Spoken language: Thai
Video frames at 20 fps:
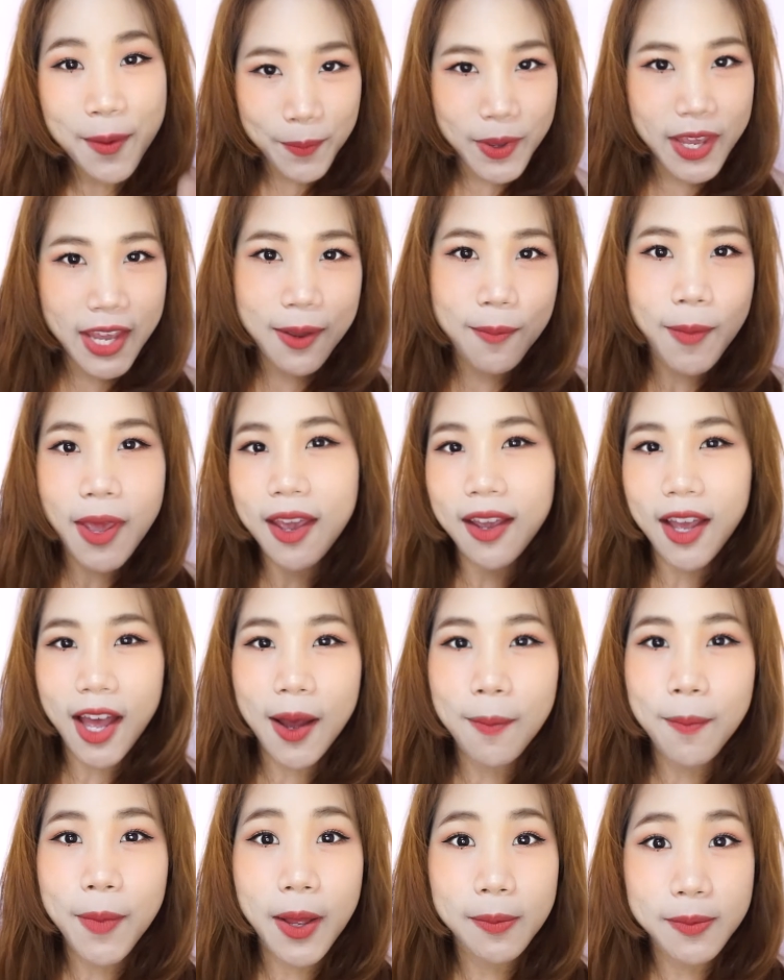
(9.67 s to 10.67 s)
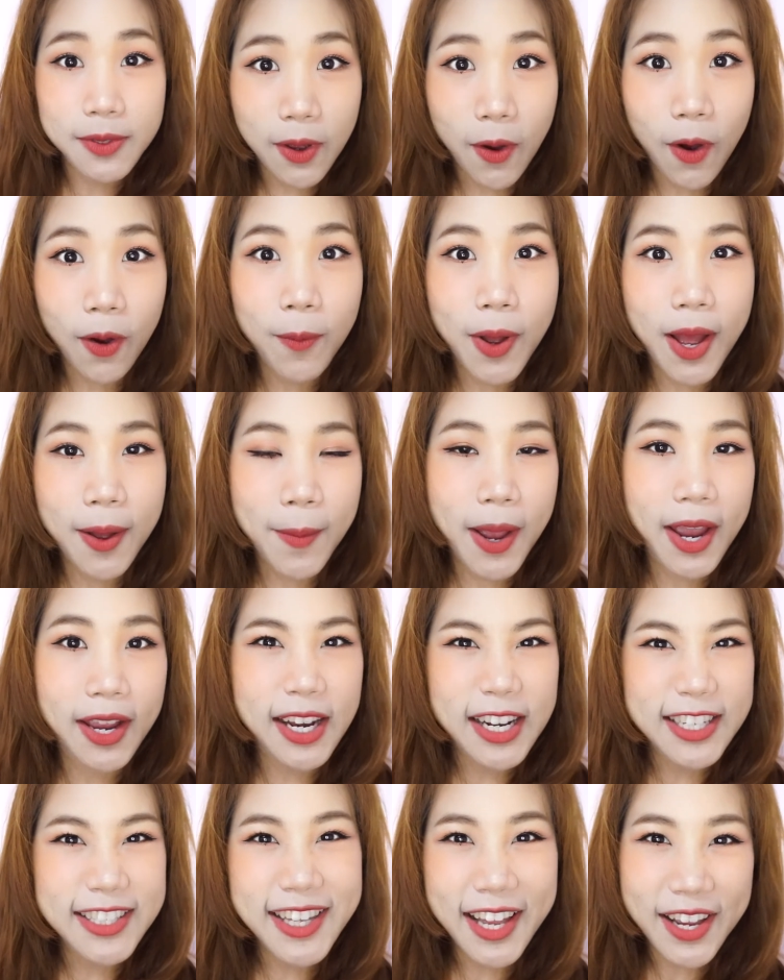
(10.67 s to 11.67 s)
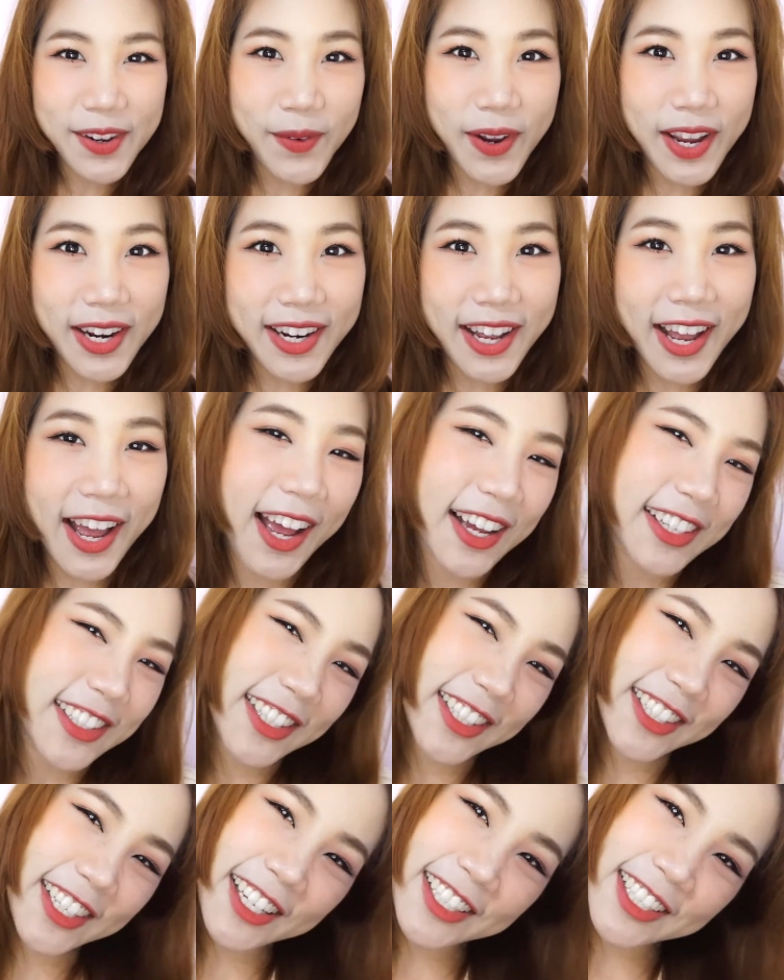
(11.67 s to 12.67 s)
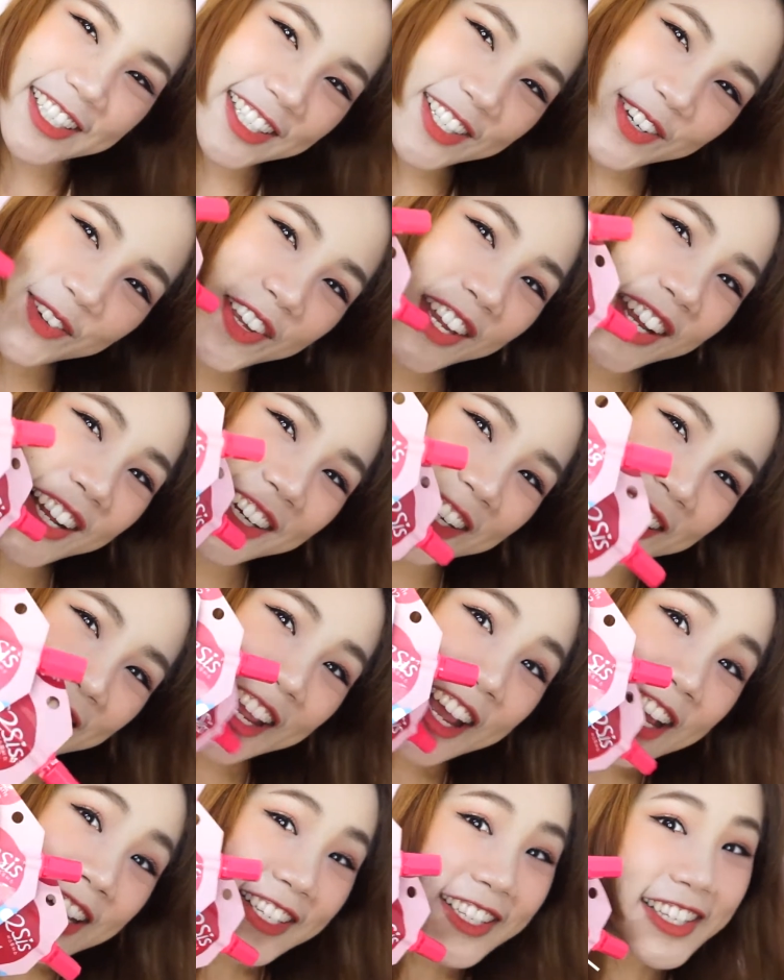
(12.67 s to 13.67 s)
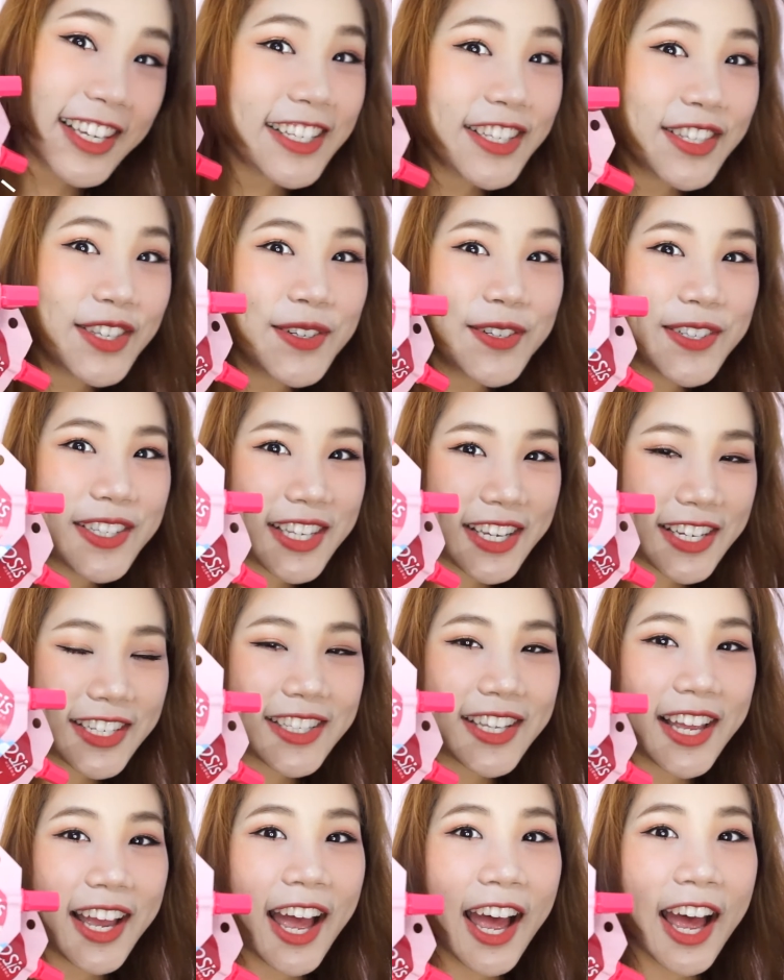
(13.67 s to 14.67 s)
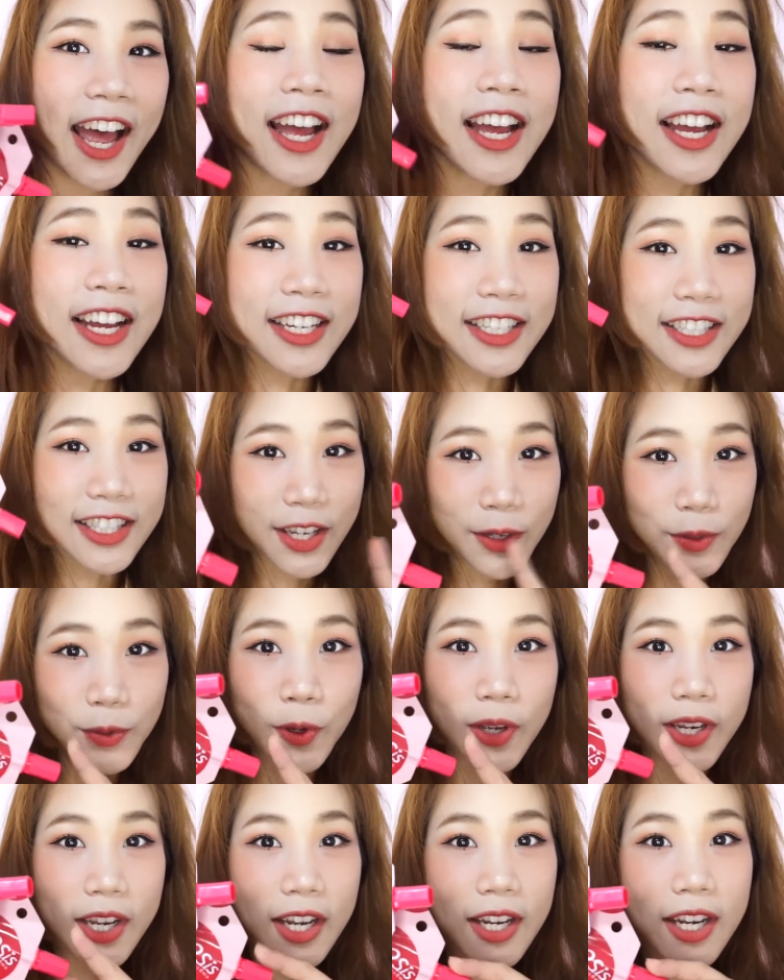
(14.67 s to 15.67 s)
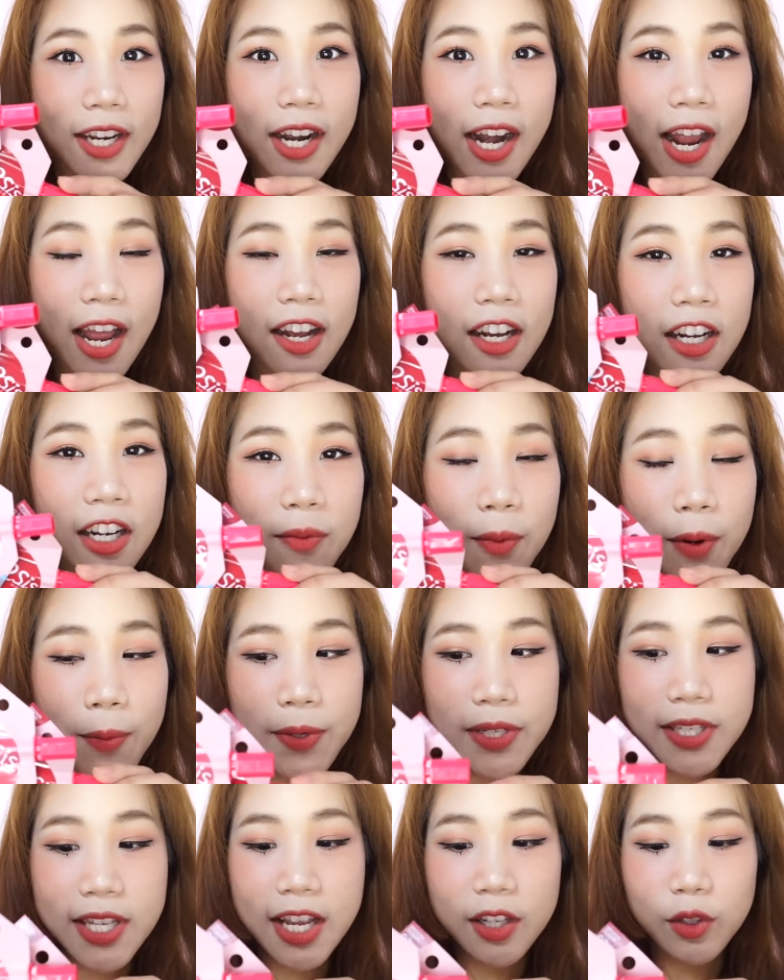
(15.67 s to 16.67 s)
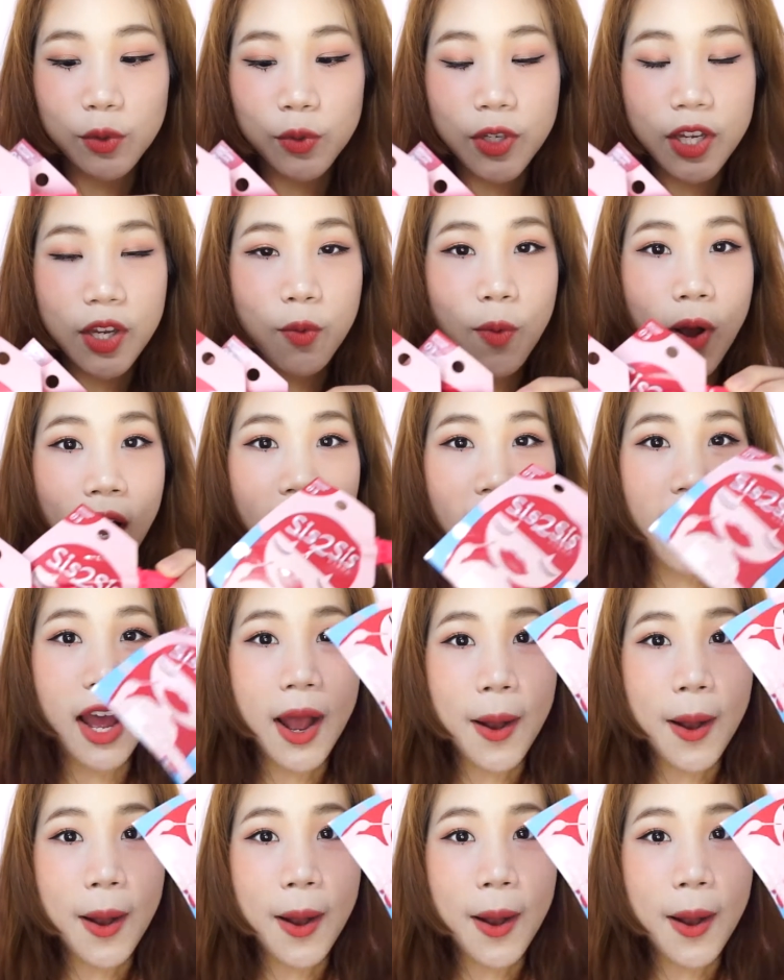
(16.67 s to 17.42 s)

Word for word: มีเมคอัพแบบซองมาใหม่ในเซเว่นนะคะก็คือเจ้านี้เลย Si To Assist นะคะเจ้าตัวนี้เนี่ยนะคือมันพิเศษตรงที่ว่า